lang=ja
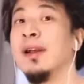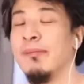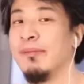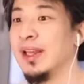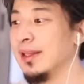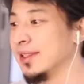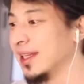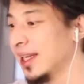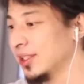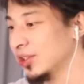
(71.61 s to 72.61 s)
で、世
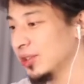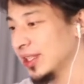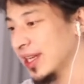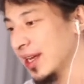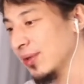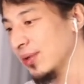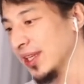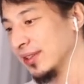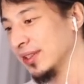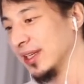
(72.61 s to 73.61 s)
界中に観光
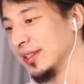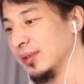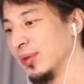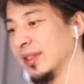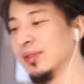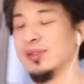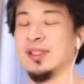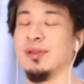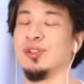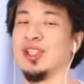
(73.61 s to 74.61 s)
客が行ってお金を
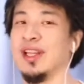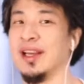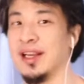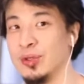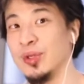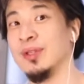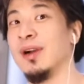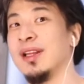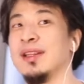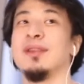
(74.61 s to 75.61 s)
使うんじゃないかと言わ
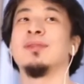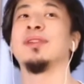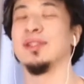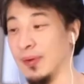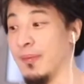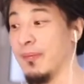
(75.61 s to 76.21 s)
れているんですよ。